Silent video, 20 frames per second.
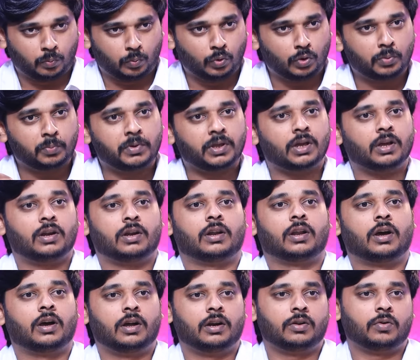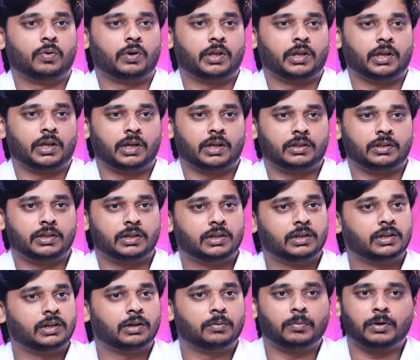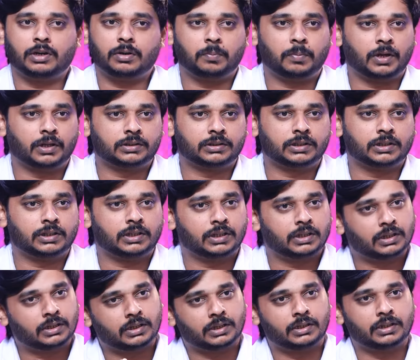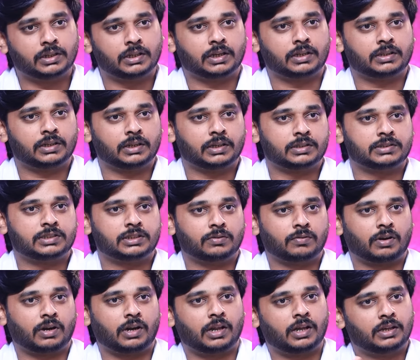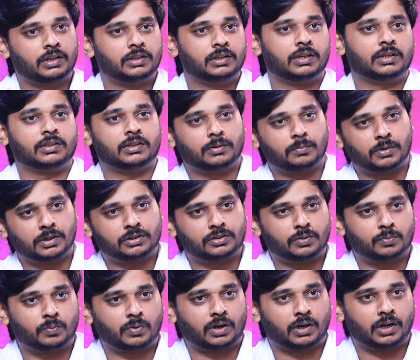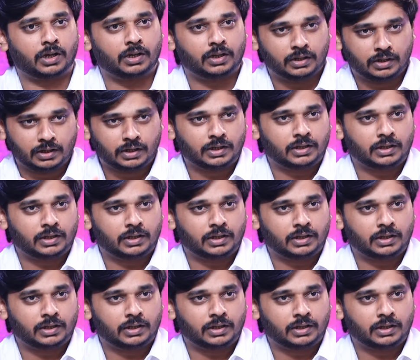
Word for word: முழுமையாக நாளுடைய திக்குகளை மட்டும் பார்த்துக்கிட்டு இந்த இடத்துல கிச்சன் வரலாம் இந்த இடத்துல பாத்ரூம் வரலாம்